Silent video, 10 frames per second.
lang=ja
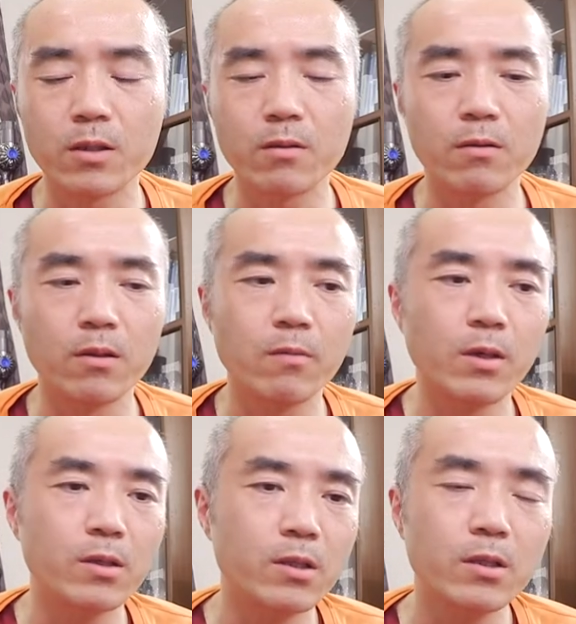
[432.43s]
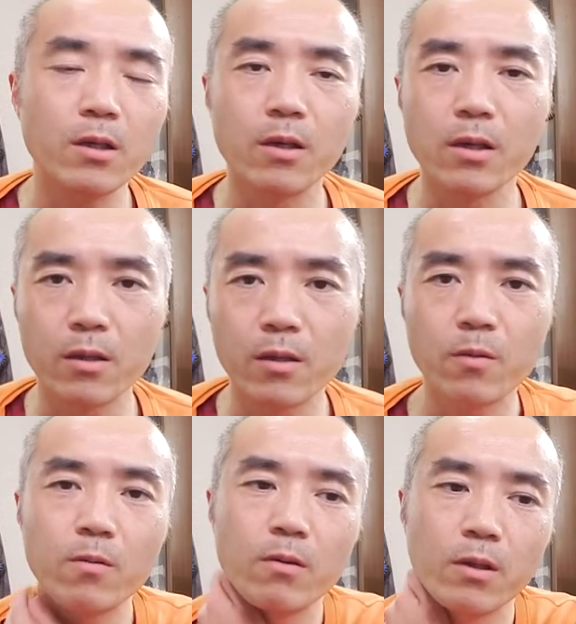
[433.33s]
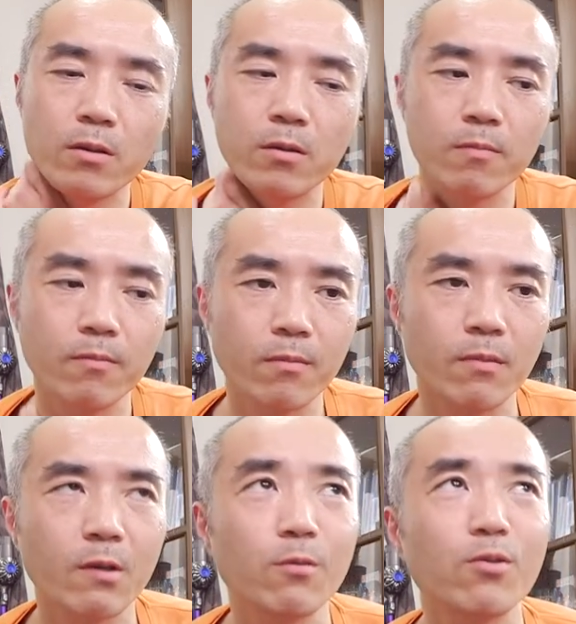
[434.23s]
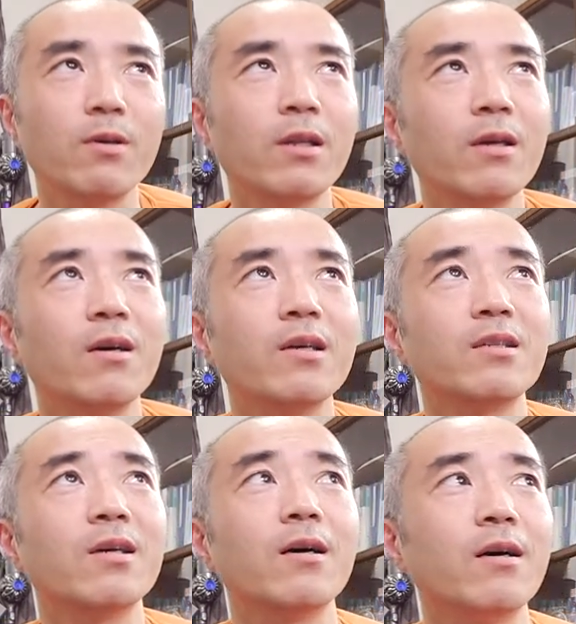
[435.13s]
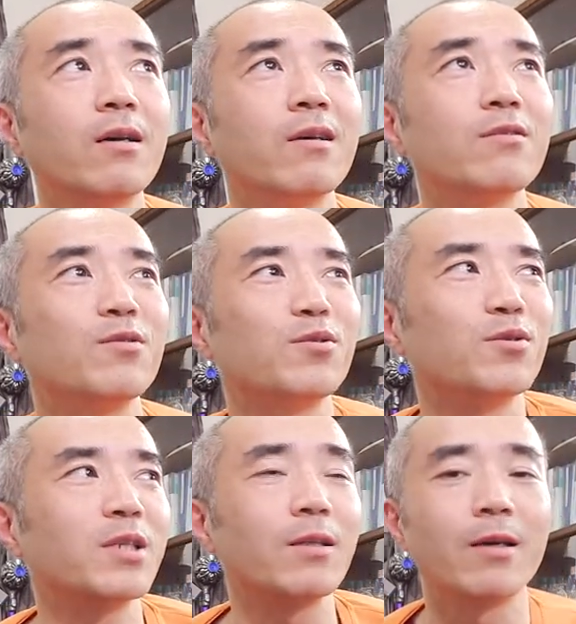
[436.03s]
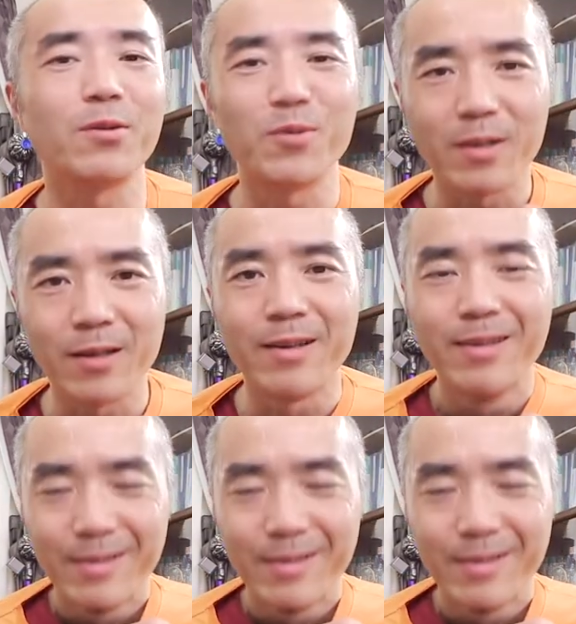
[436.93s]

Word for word: してるんでまあ1時間早いってとこです本当はね朝計測じゃないとね